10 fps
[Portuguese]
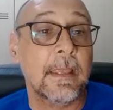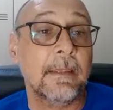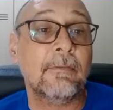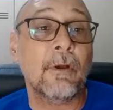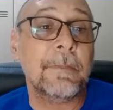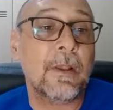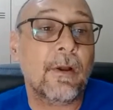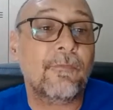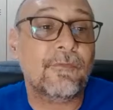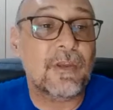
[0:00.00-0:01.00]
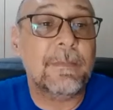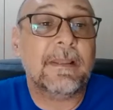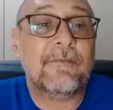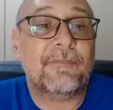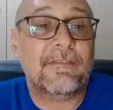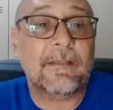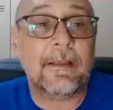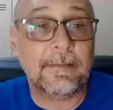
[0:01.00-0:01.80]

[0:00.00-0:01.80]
Então, o melhor time da, fase da,